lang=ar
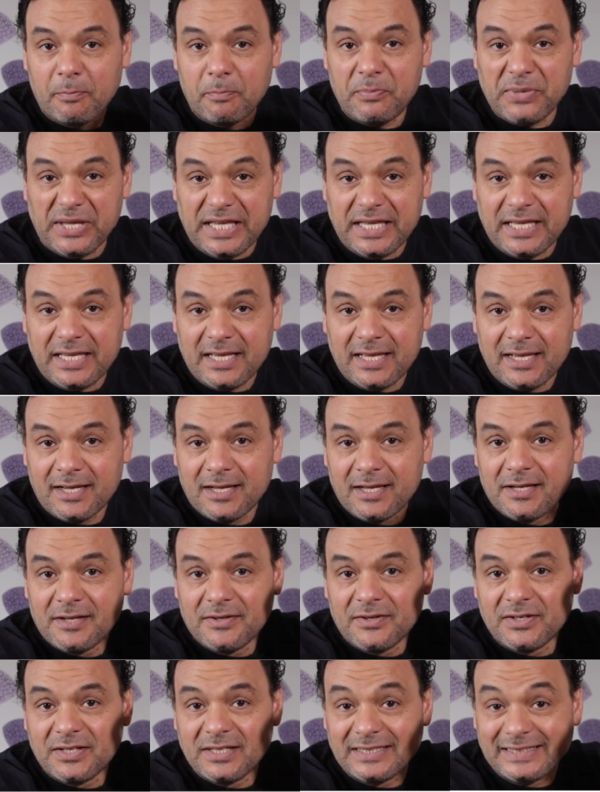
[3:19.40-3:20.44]
b
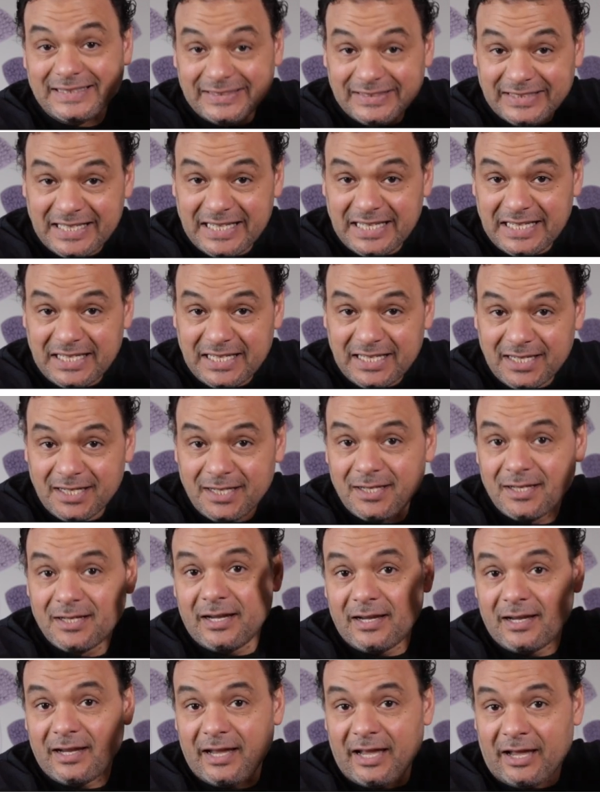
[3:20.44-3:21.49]
d
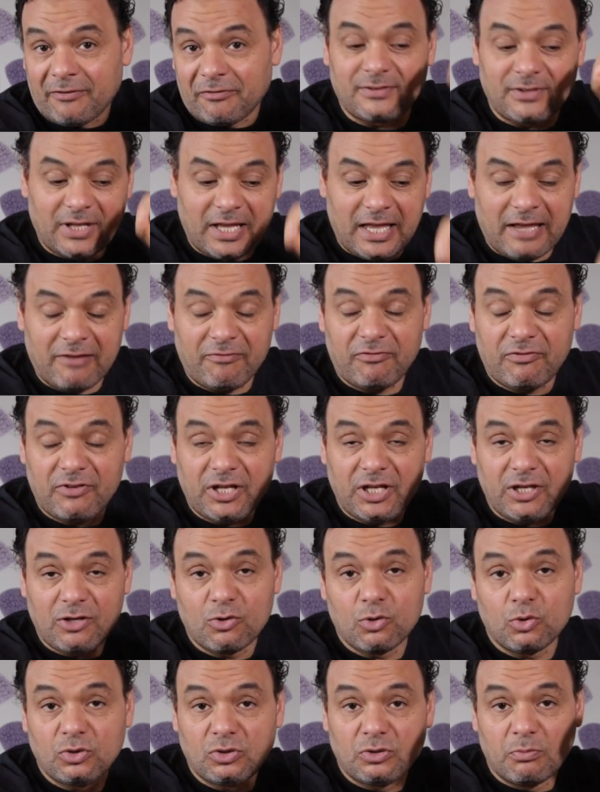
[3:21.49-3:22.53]
E F every
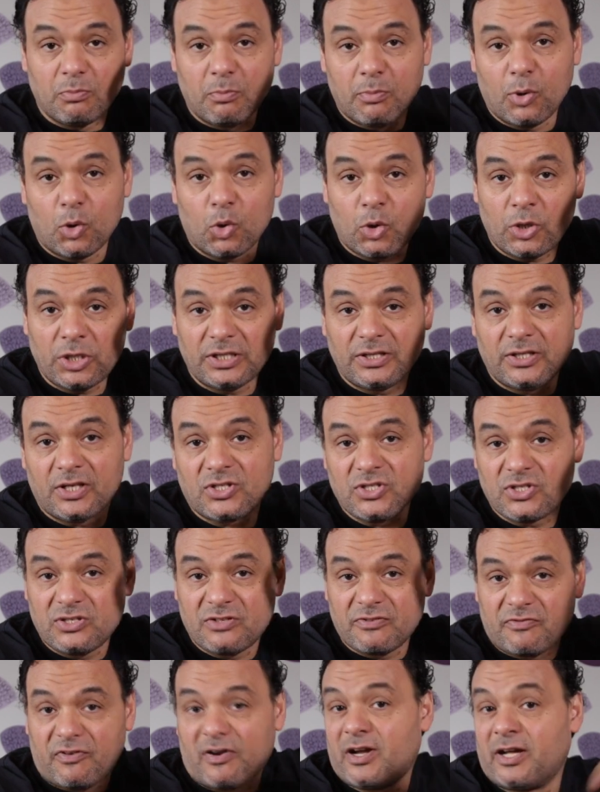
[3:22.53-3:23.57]
good boy
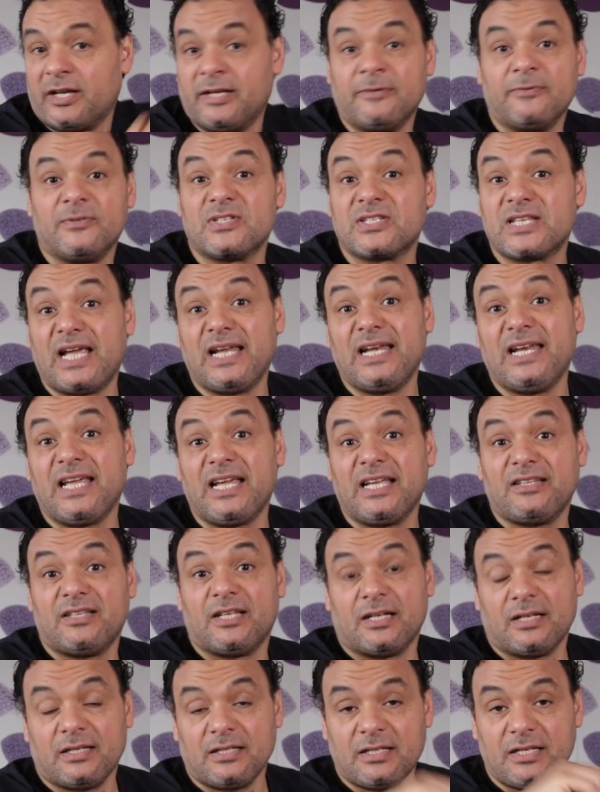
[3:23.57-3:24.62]
does fine سهل
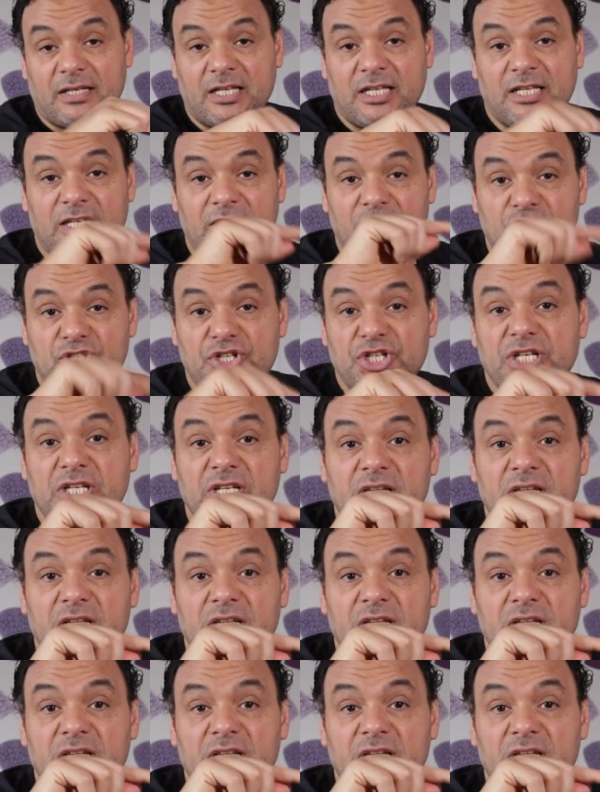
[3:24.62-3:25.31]
جدا E G